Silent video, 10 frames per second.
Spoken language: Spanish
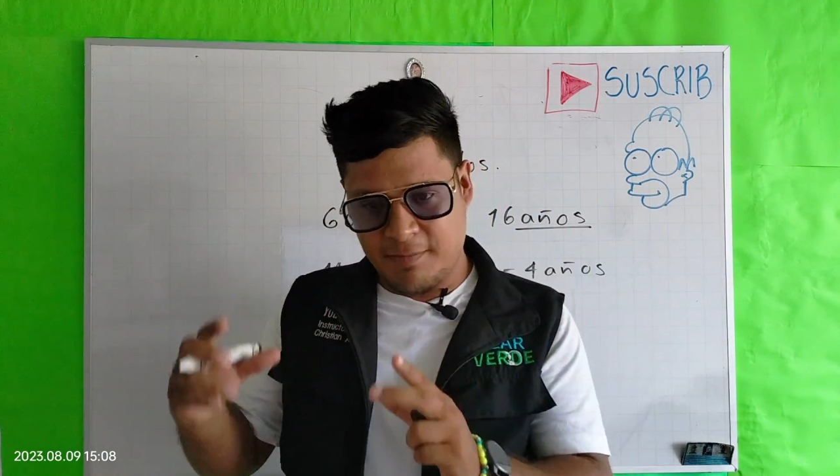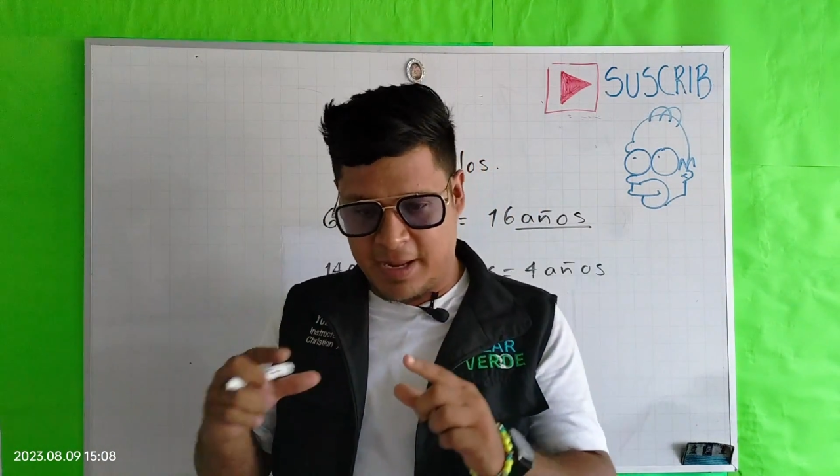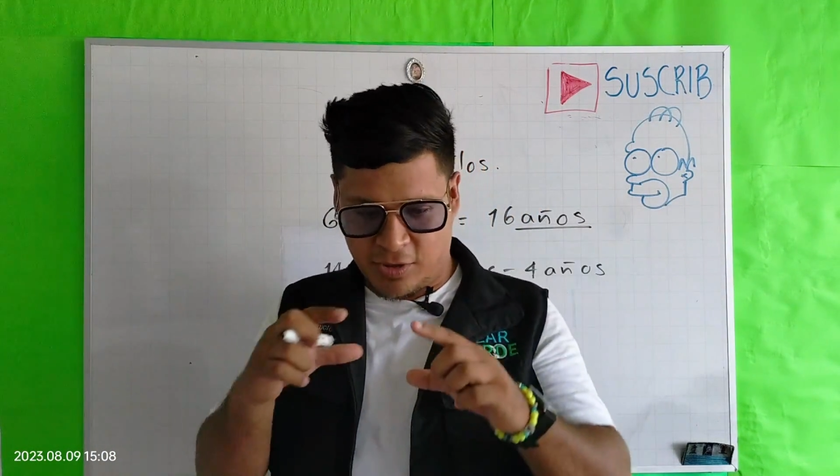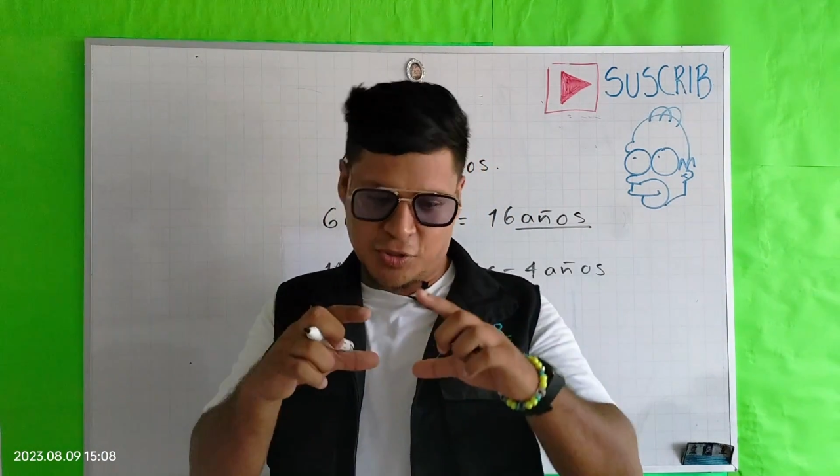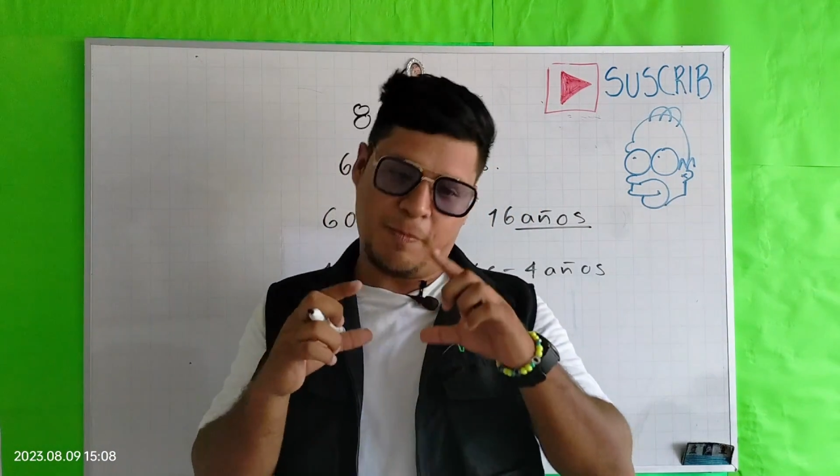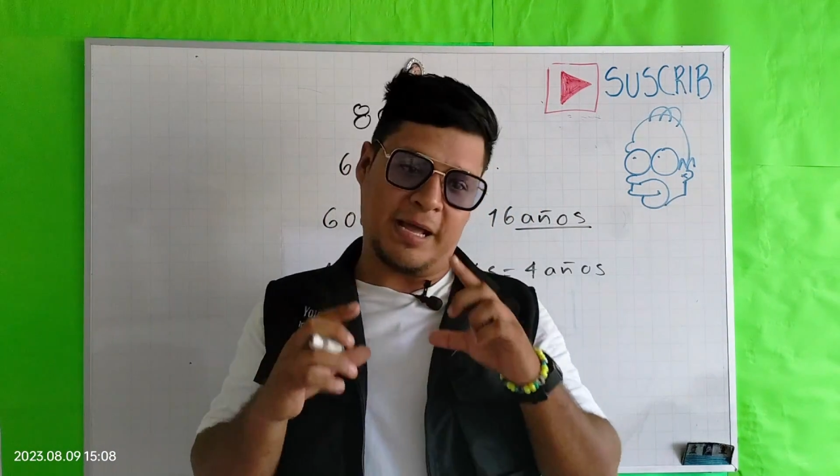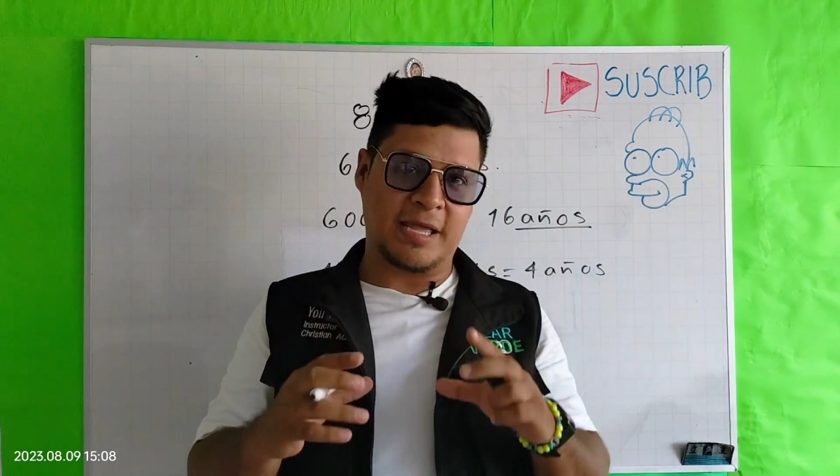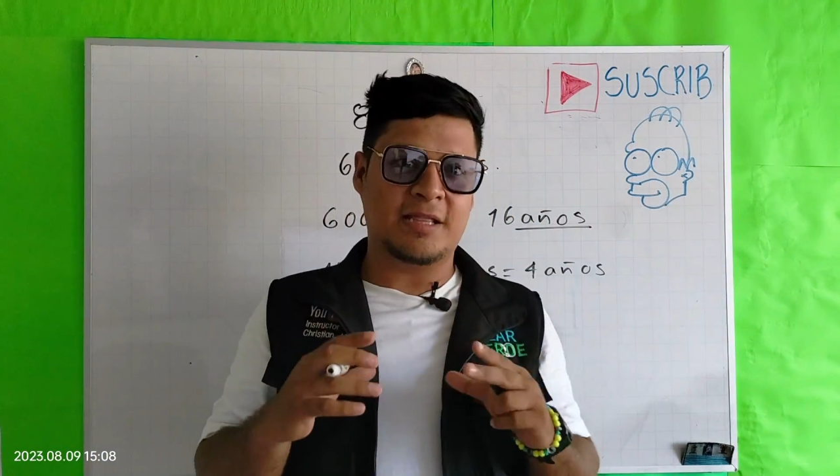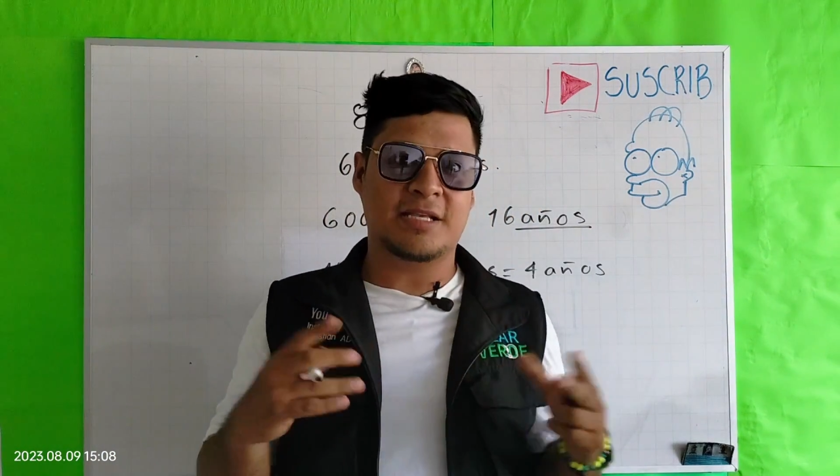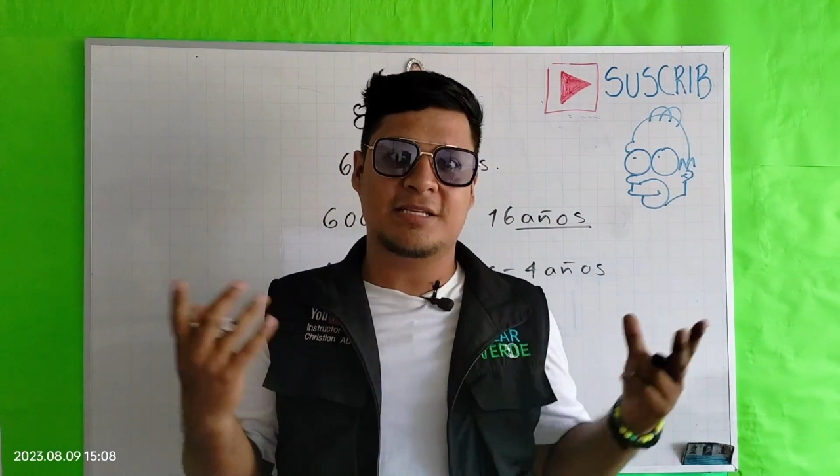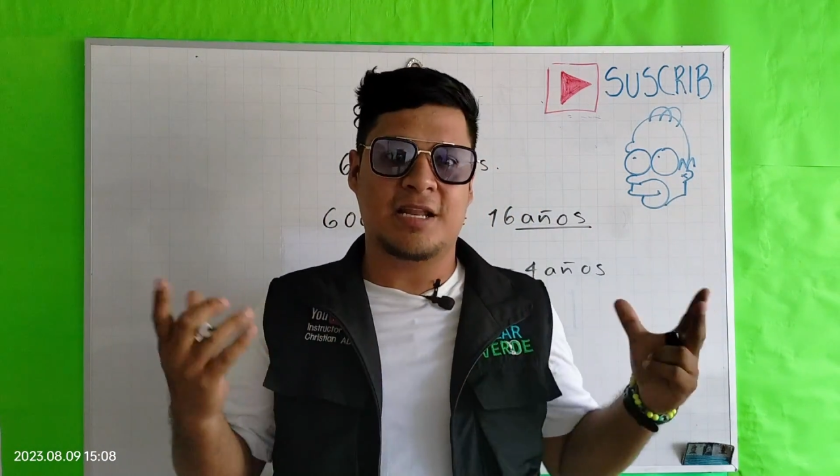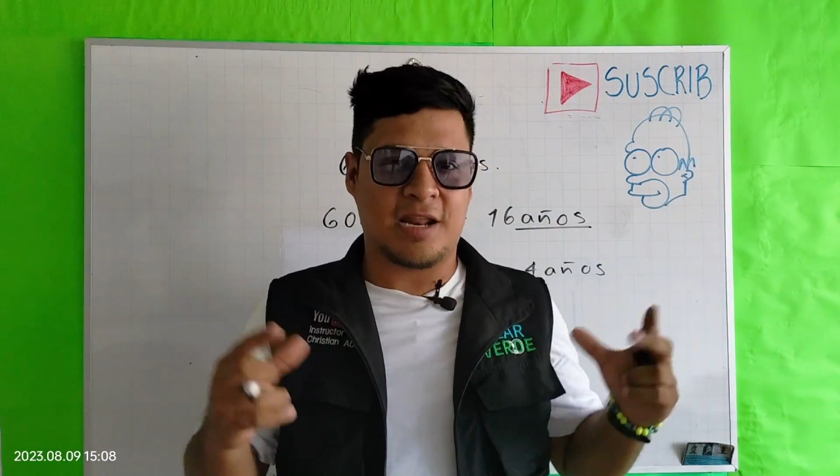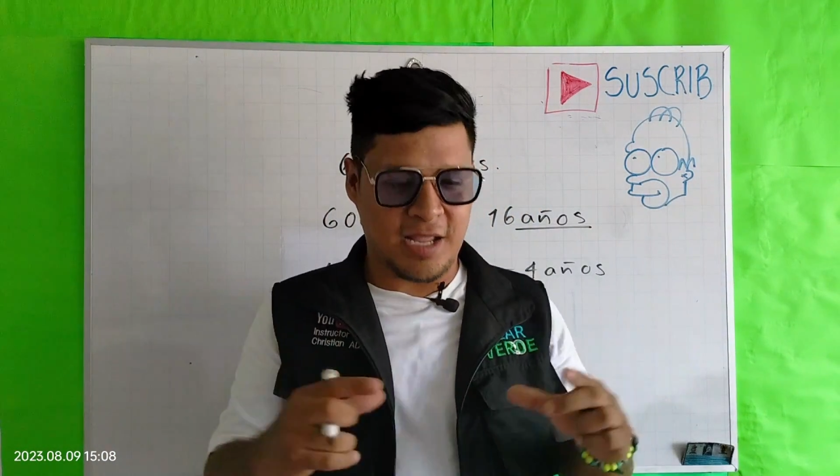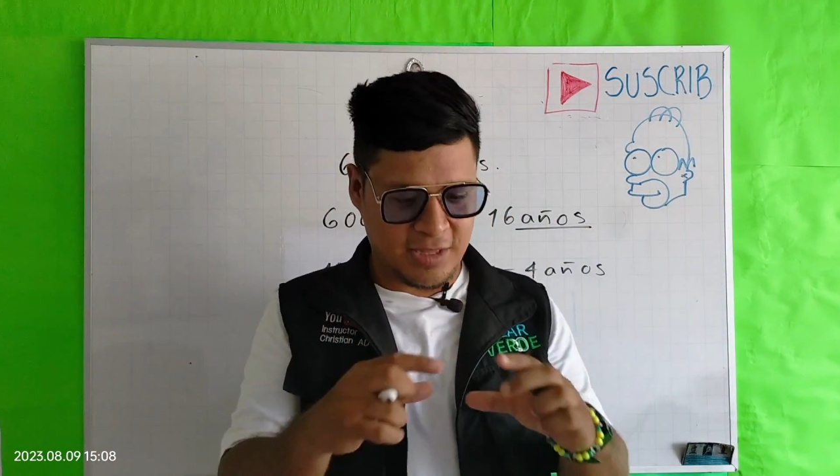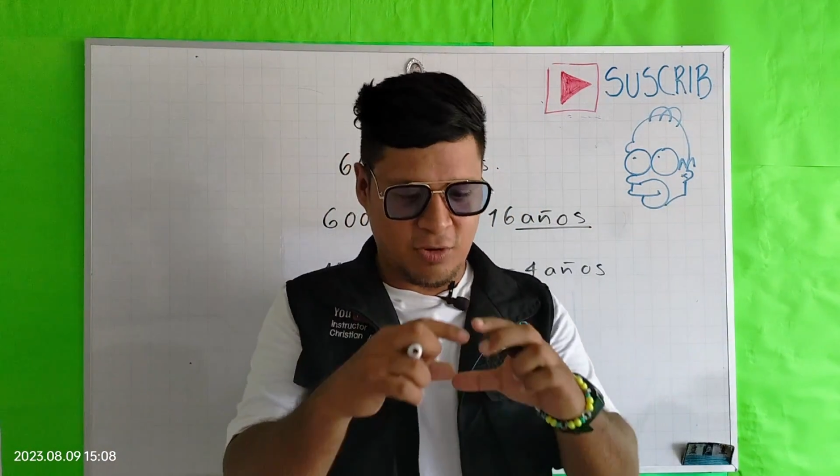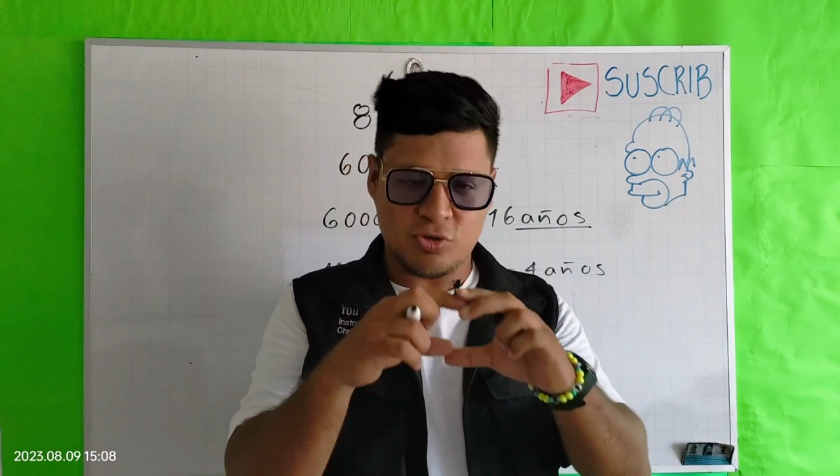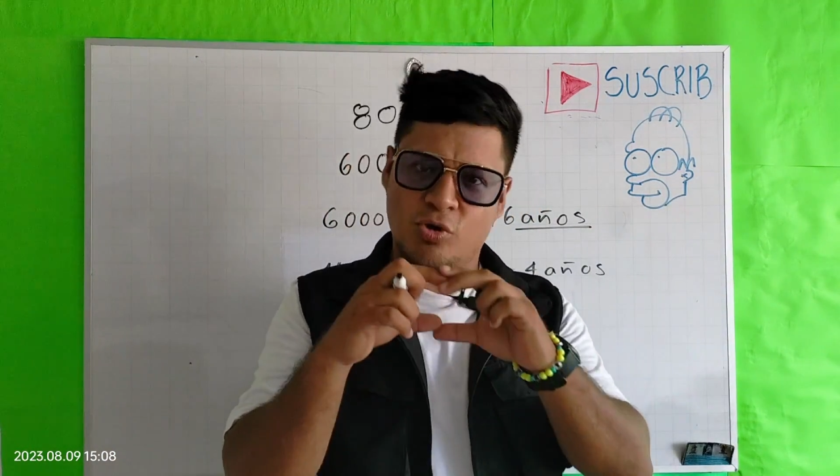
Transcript: varios paquetes energéticos,